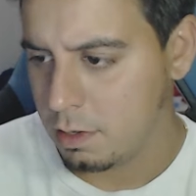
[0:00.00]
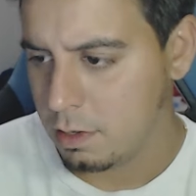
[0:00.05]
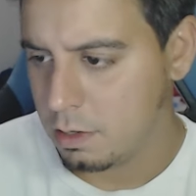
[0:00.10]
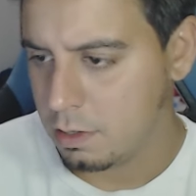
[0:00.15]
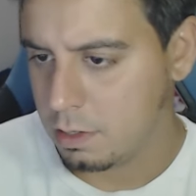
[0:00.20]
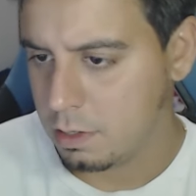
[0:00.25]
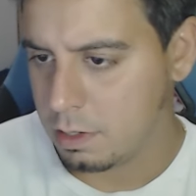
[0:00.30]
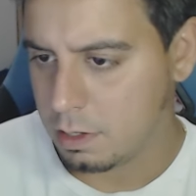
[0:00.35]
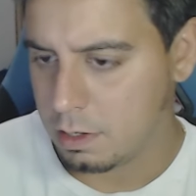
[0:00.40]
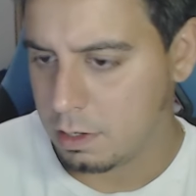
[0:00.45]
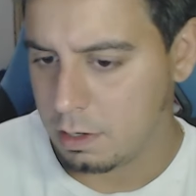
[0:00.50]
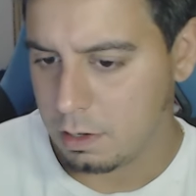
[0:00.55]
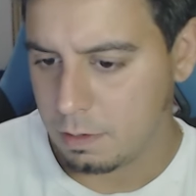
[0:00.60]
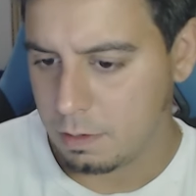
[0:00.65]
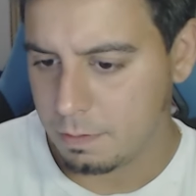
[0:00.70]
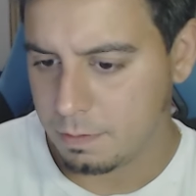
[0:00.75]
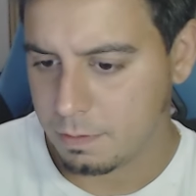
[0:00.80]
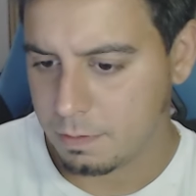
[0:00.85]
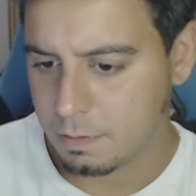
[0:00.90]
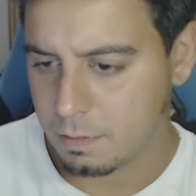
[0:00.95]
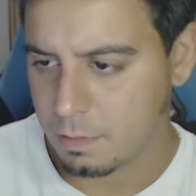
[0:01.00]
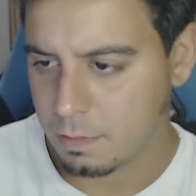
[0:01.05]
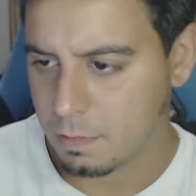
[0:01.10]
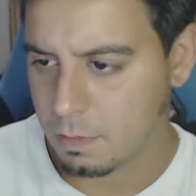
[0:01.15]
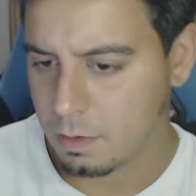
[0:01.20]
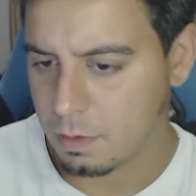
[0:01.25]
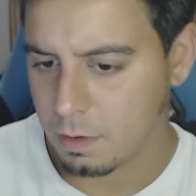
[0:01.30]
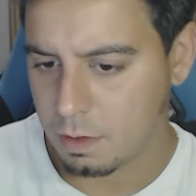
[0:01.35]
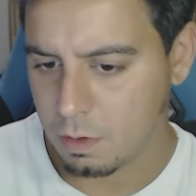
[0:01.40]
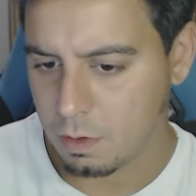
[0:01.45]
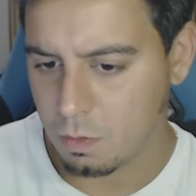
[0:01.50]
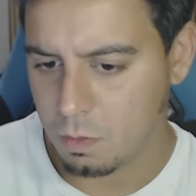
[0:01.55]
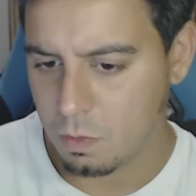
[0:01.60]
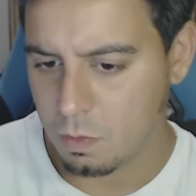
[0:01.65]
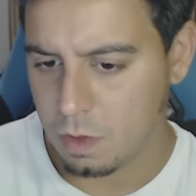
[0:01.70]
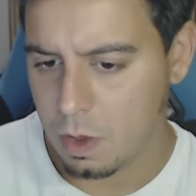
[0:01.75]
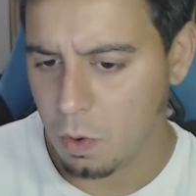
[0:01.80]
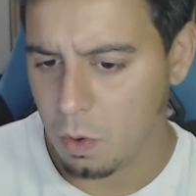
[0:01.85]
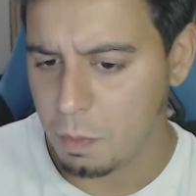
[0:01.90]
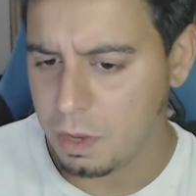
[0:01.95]
Aqui, ó.
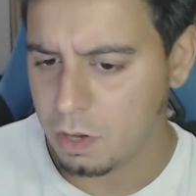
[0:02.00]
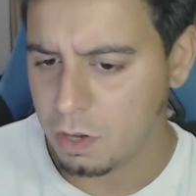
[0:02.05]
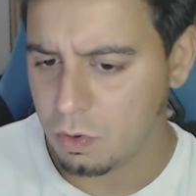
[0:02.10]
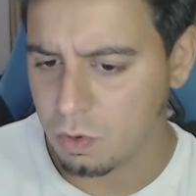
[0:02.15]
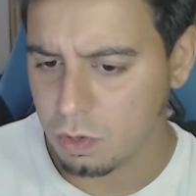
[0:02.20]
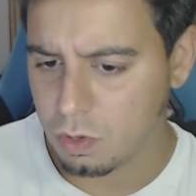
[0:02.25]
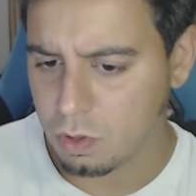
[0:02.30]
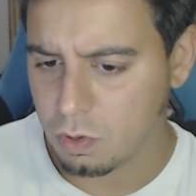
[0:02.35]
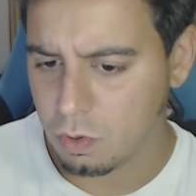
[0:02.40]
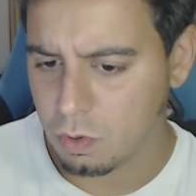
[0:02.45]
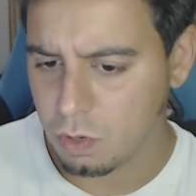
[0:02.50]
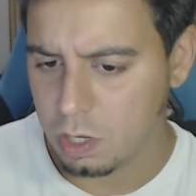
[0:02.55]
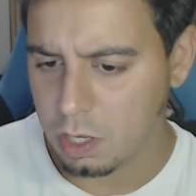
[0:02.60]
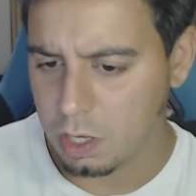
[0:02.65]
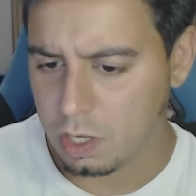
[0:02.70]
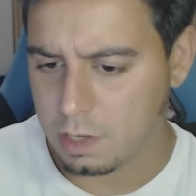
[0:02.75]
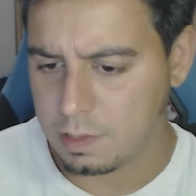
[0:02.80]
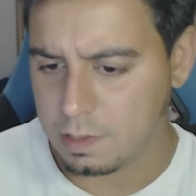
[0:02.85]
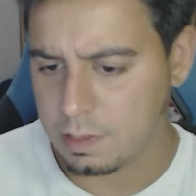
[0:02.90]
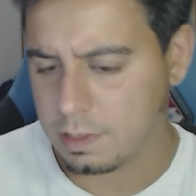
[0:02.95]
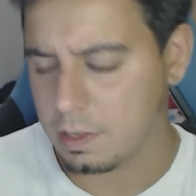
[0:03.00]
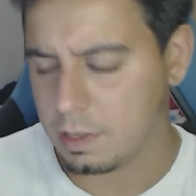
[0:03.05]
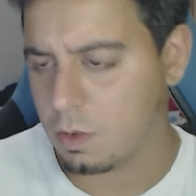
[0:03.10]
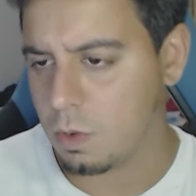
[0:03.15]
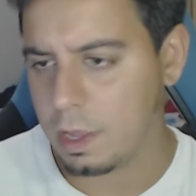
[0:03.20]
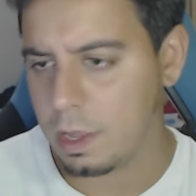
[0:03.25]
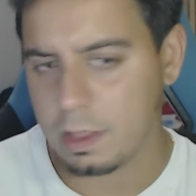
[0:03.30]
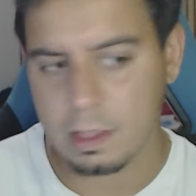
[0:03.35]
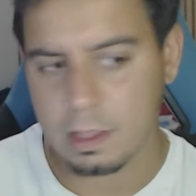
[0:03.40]
Um, é 1 um minuto e 50